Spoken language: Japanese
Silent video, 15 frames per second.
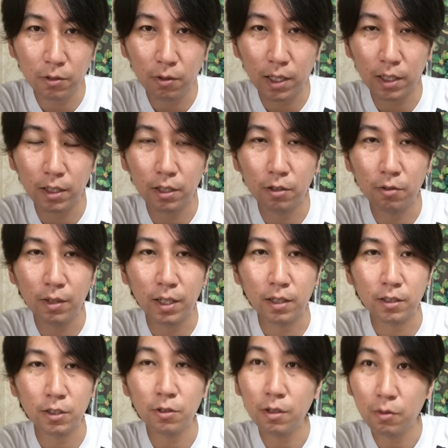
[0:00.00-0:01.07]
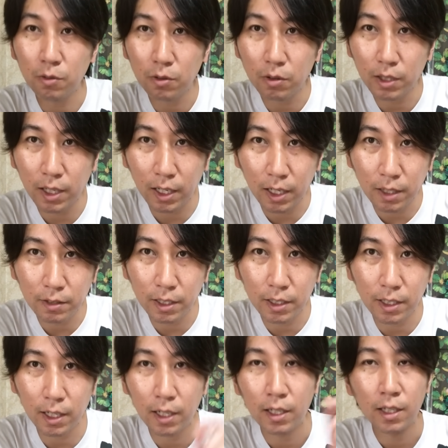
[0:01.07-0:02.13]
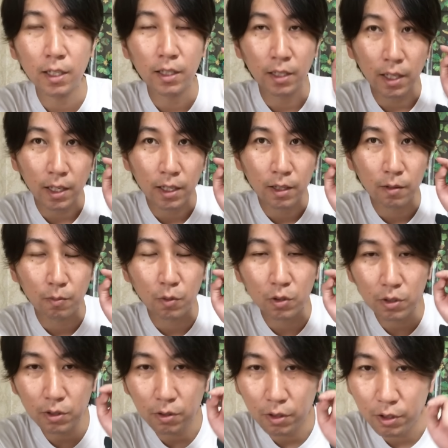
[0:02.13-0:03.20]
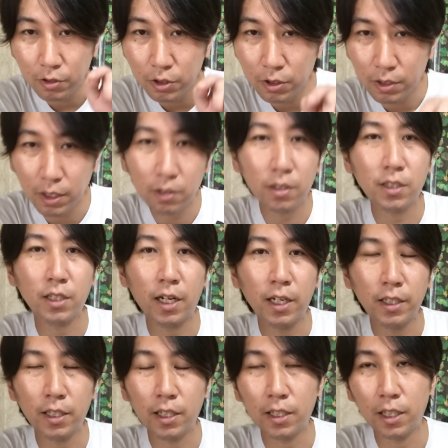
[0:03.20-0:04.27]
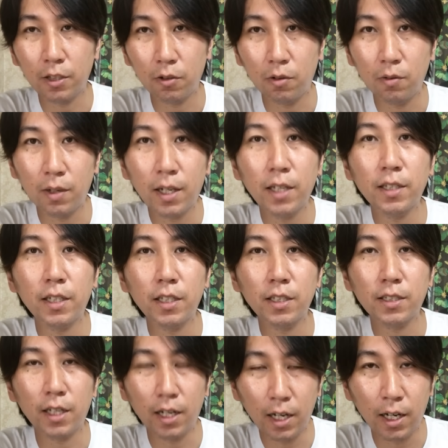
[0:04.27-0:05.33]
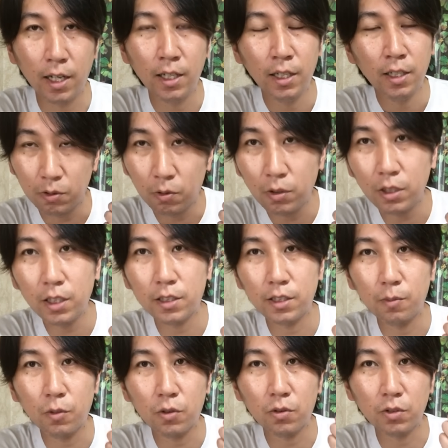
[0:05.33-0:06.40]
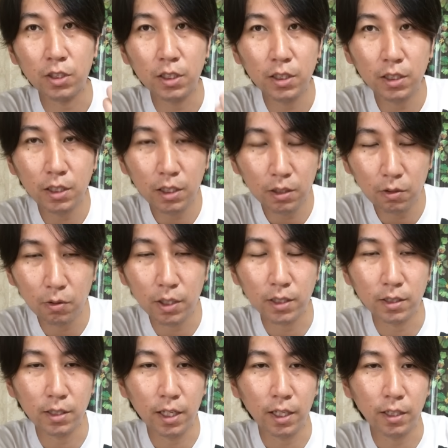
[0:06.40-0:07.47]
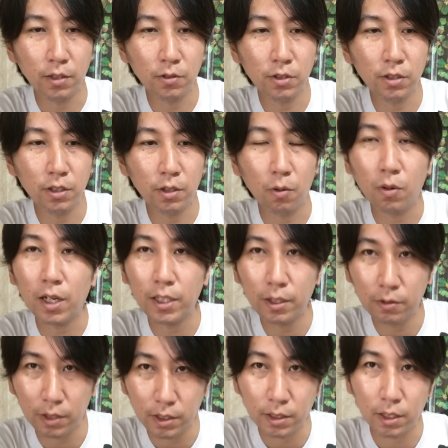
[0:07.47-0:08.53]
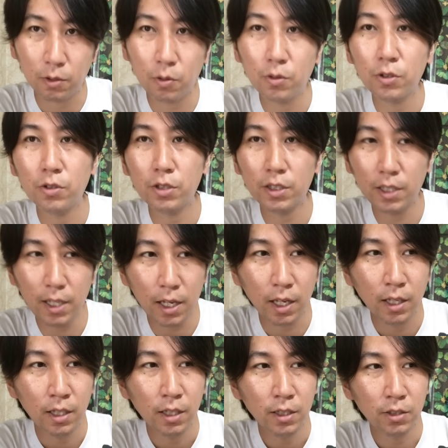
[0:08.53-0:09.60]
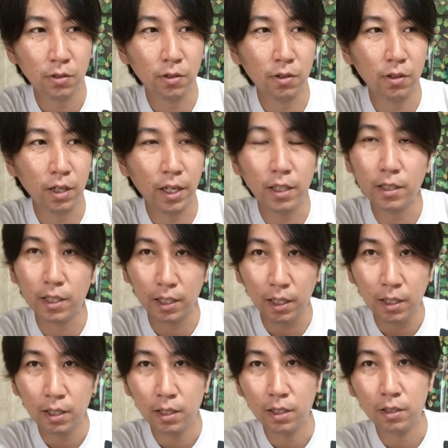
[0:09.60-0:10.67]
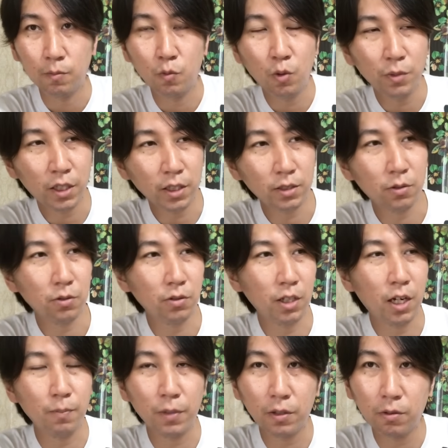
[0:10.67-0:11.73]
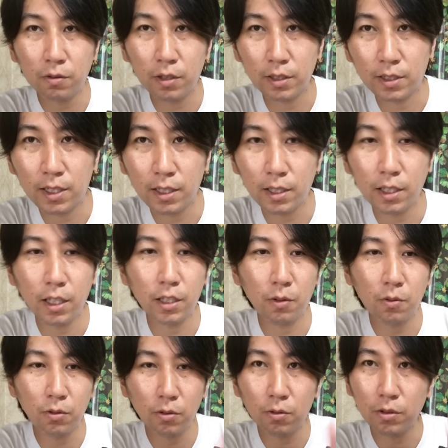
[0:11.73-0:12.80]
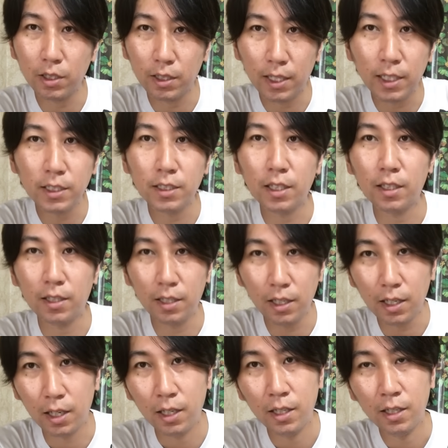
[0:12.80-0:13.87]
のかっていうのはそれは本当に科学的なねものすごい優秀な人たちが入っていかないと分かんないですからそこにですねもっと人員とですね要するにお金をですね投入してその変なねもみ消すことに800億円使ってないでこういうところに出してって